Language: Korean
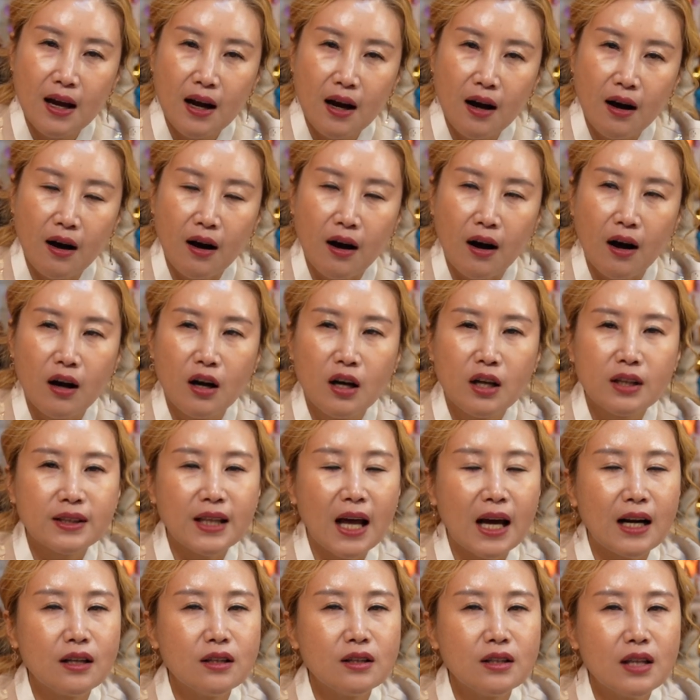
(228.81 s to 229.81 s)
어,
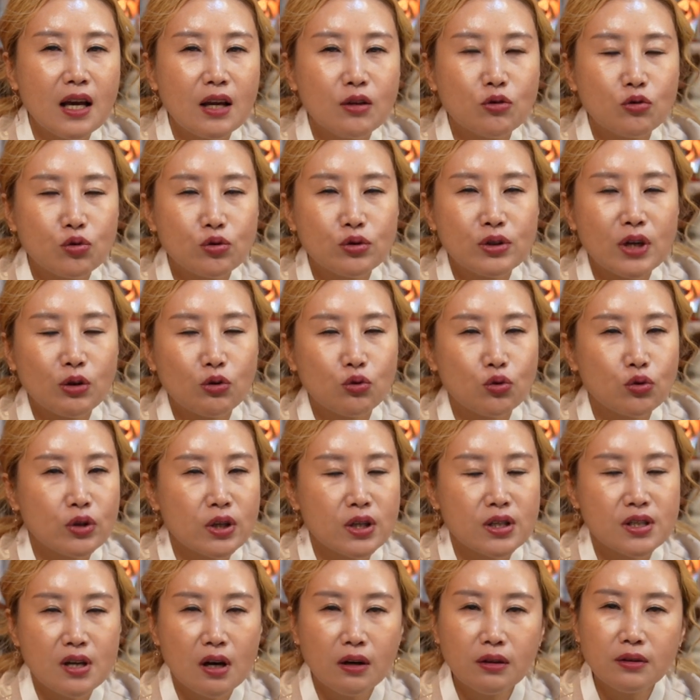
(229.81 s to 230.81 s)
다른 데 투자
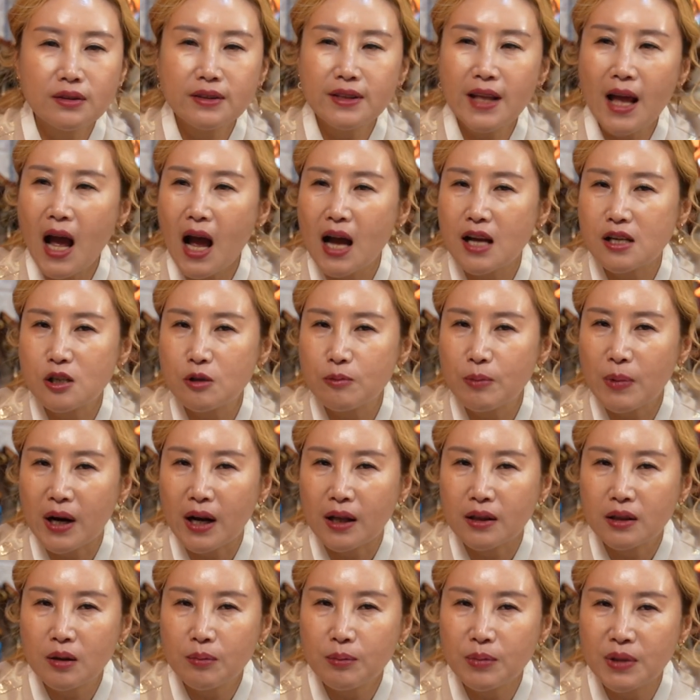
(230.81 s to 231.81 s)
투기 절대 하시면
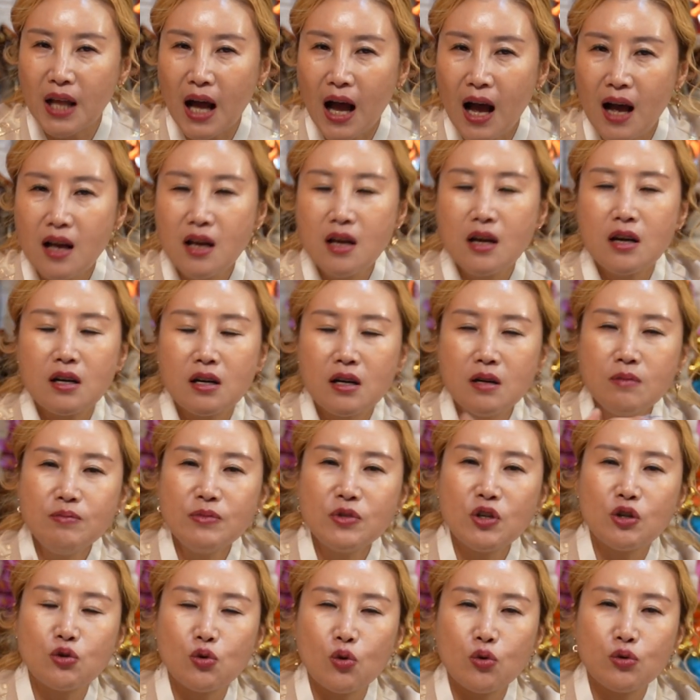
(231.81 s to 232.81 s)
안 됩니다.
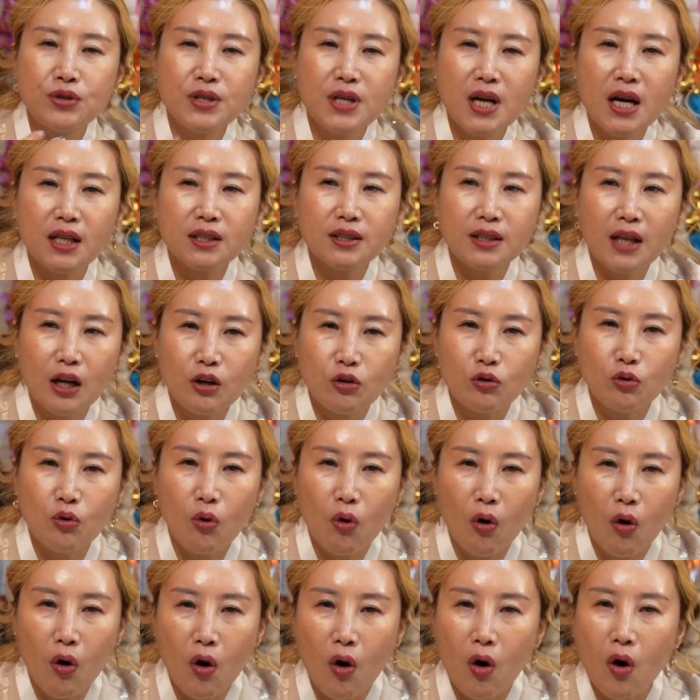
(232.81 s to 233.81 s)
금전 손재가
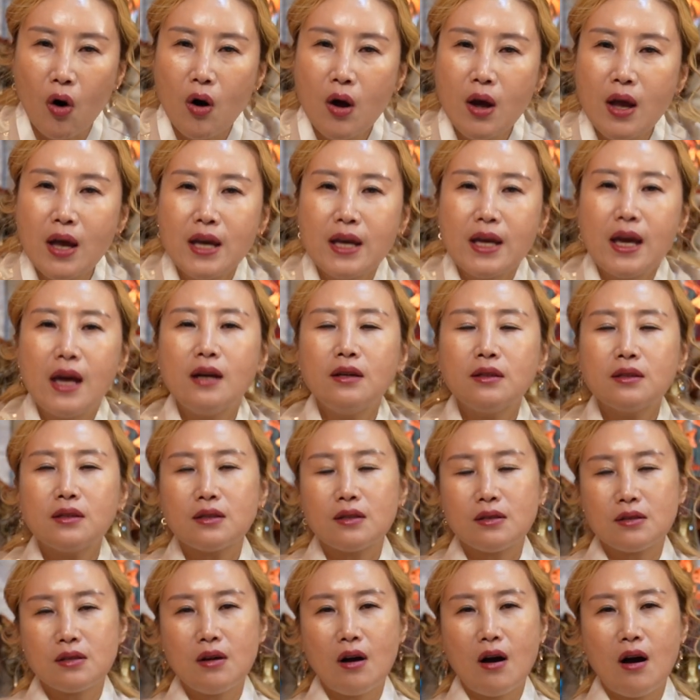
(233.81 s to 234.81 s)
따르고 예를
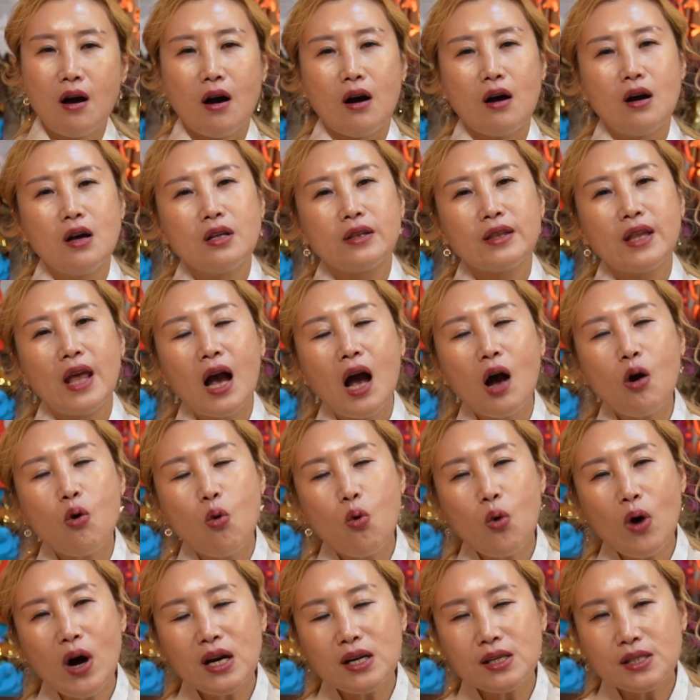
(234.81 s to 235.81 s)
들어서 내가
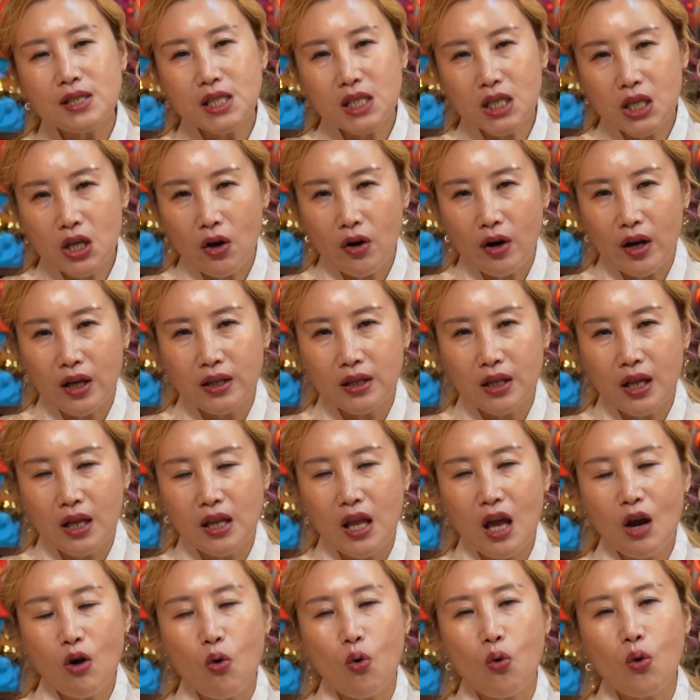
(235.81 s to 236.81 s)
고간을 지켜라는데
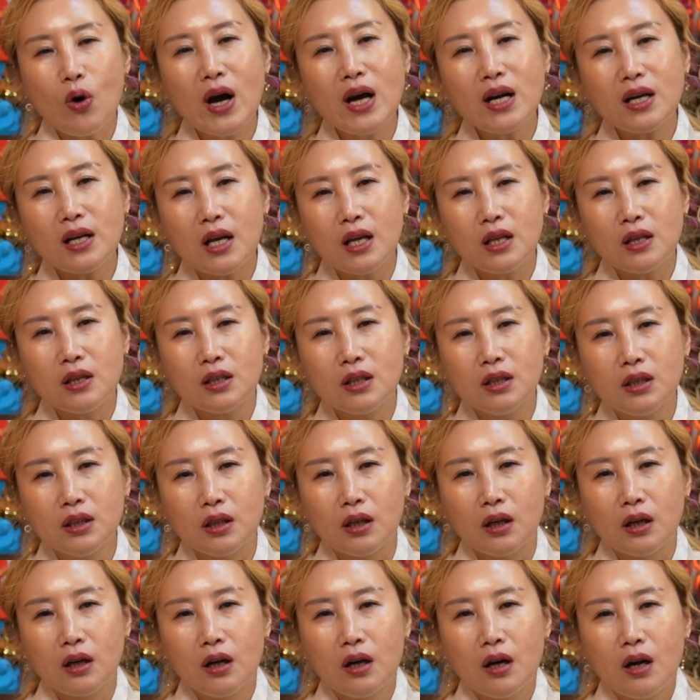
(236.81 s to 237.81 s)
내 고간에
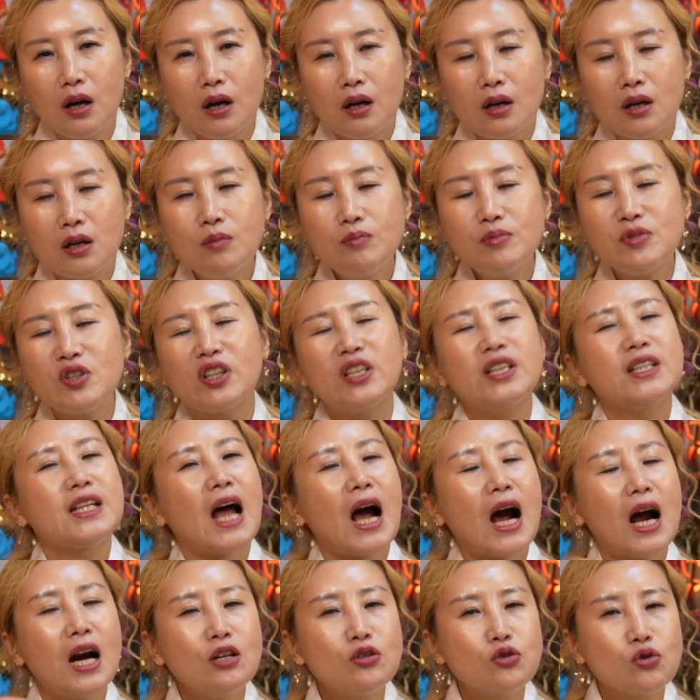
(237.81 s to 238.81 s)
있는 금전이
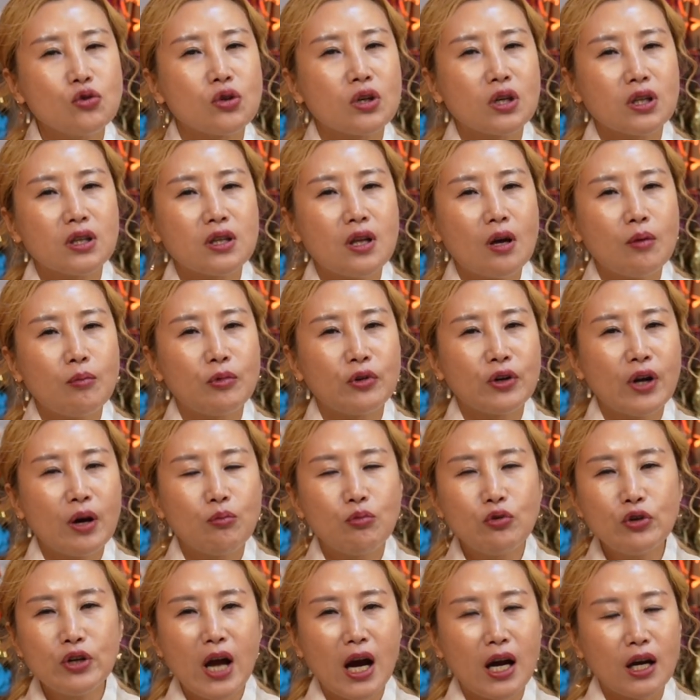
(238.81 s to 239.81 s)
나갈 수 있기 때문에
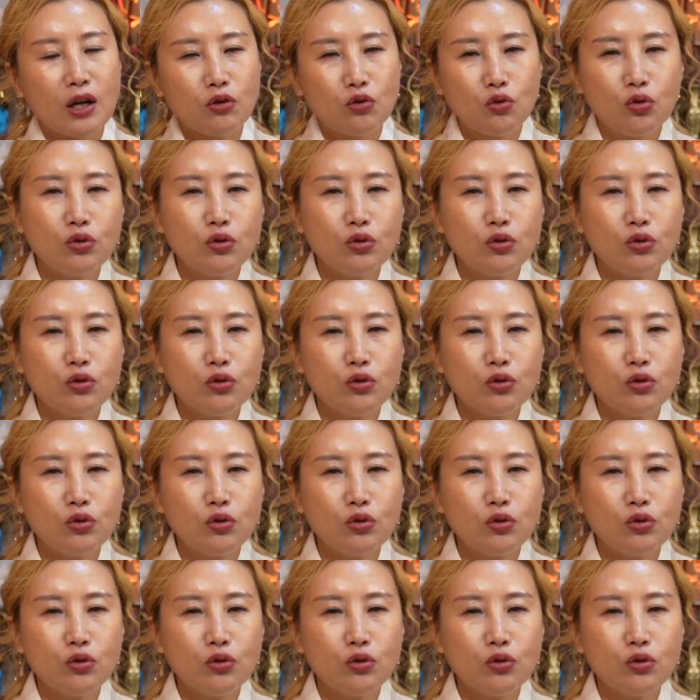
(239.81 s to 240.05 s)
무리하게